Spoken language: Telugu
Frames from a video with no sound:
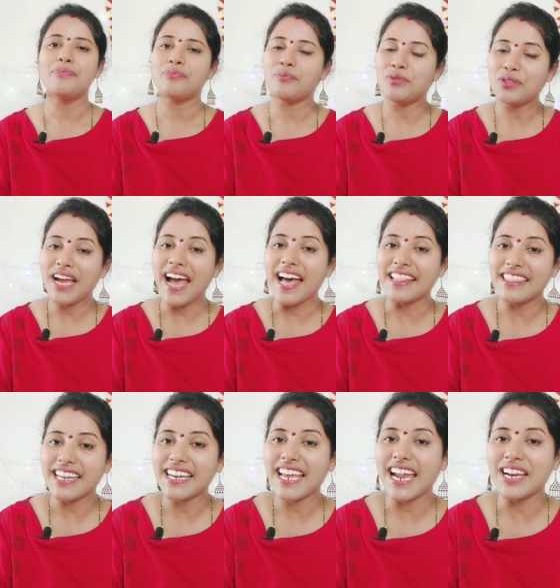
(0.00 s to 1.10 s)
ముందుగా
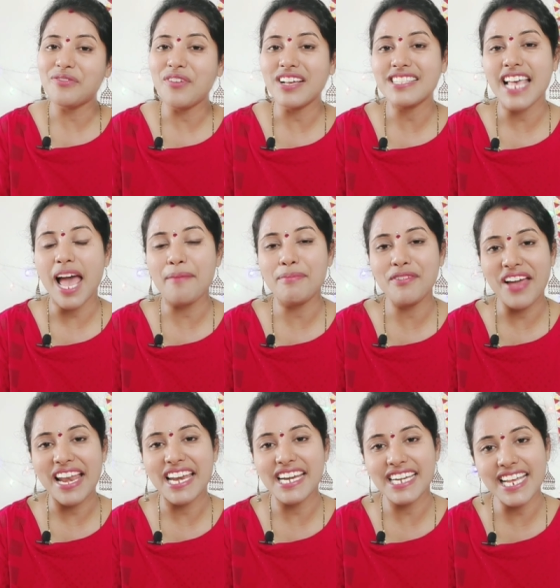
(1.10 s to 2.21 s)
అందరికీ అడ్వాన్స్ హ్యాపీ
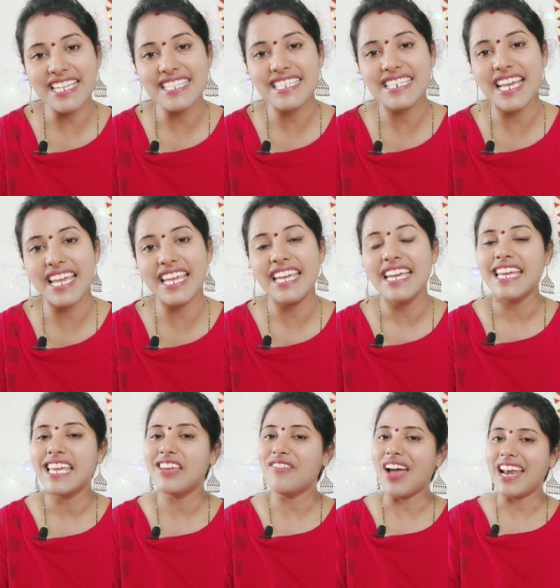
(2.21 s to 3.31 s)
వ్యాలంటైన్స్ డే
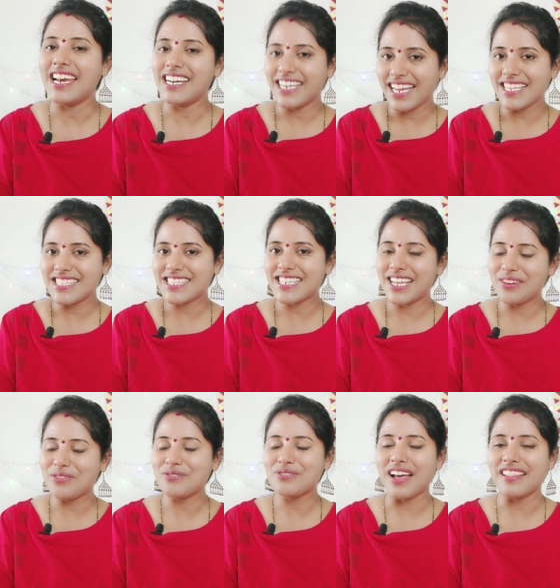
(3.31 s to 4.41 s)
ఈ వ్యాలంటైన్స్ డే
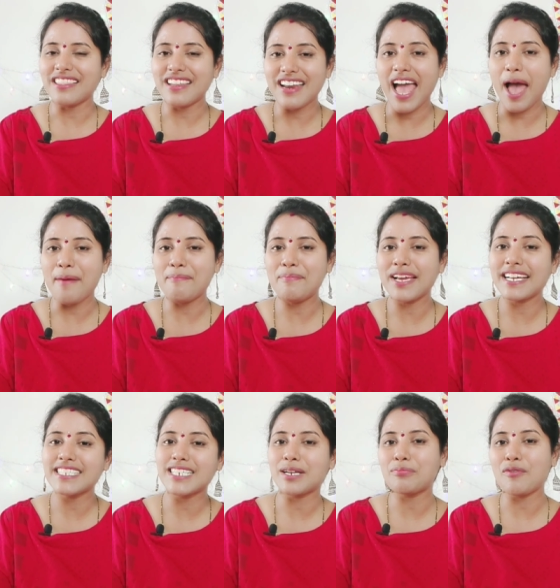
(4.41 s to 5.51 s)
రోజు అందరూ హ్యాపీగా
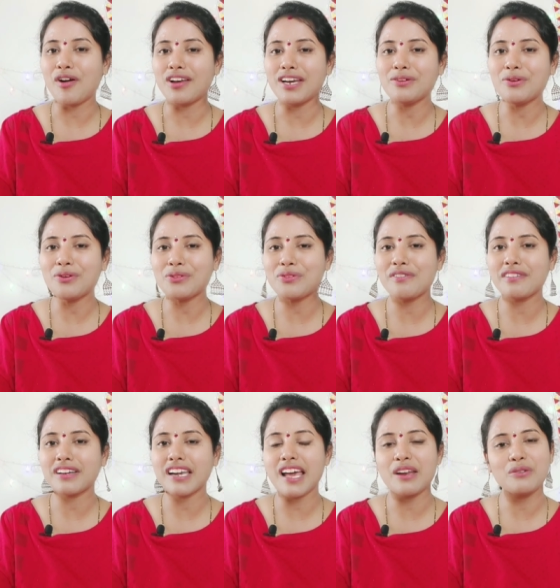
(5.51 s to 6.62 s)
జరుపుకోవాలని
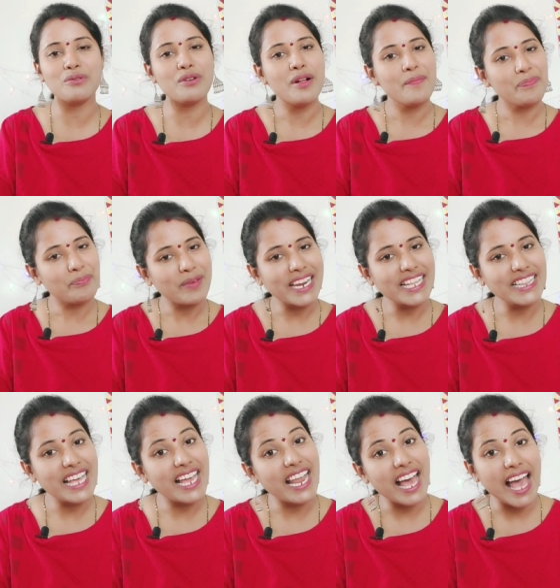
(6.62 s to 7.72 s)
కోరుకుంటున్నాను మరైతే
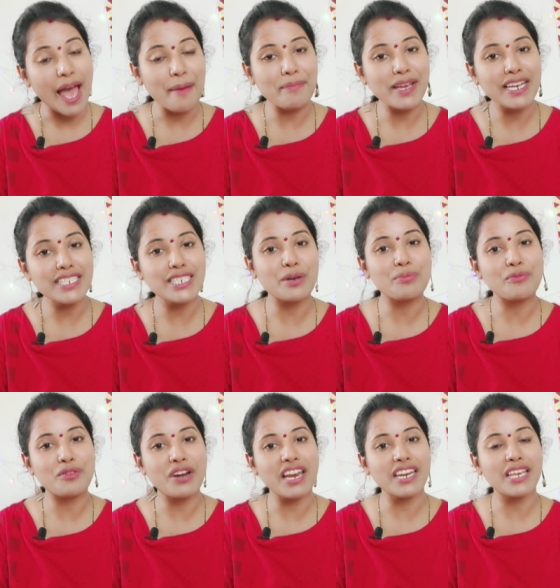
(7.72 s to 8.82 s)
అలా హ్యాపీగా
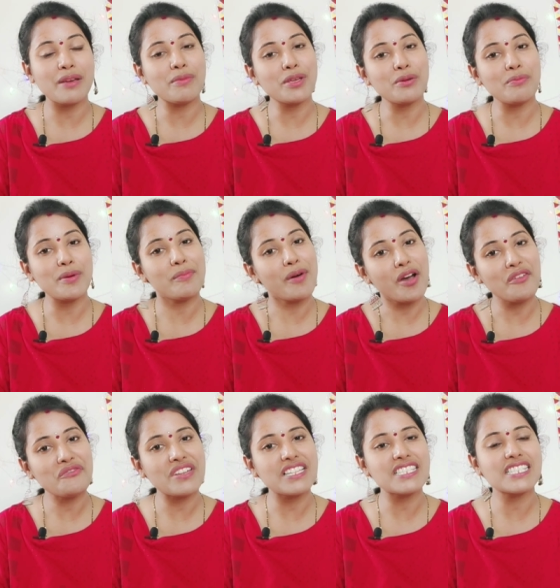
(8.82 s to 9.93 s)
జరుపుకోవడానికి మీరు మీ బాయ్
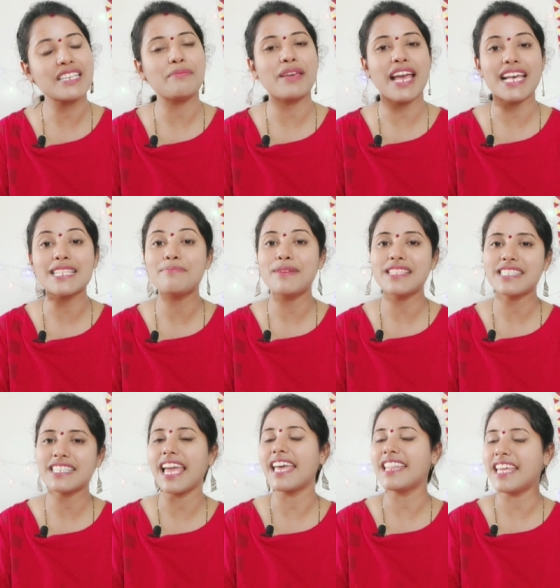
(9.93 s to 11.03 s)
ఫ్రెండ్స్కి మీ
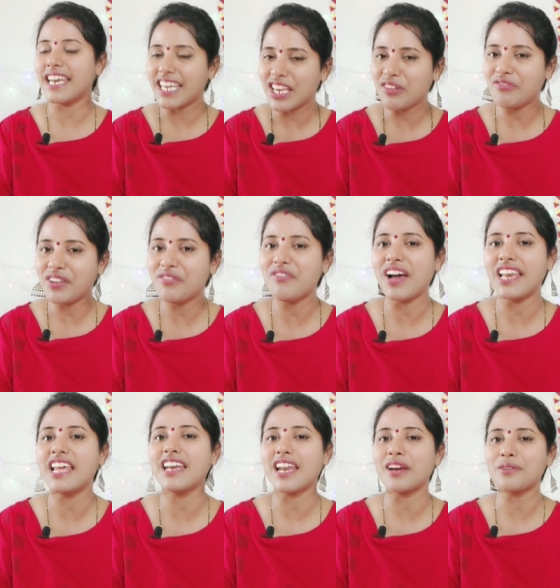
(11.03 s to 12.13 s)
హస్బెండ్స్కి ఏదైనా గిఫ్ట్ ఇవ్వాలి
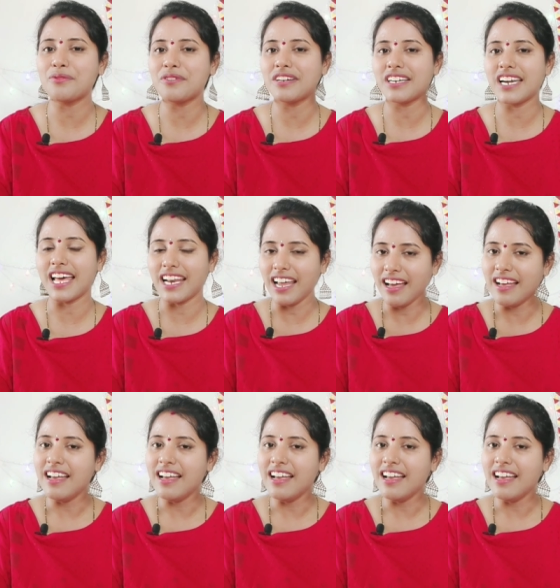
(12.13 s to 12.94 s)
అని అనుకుంటున్నారా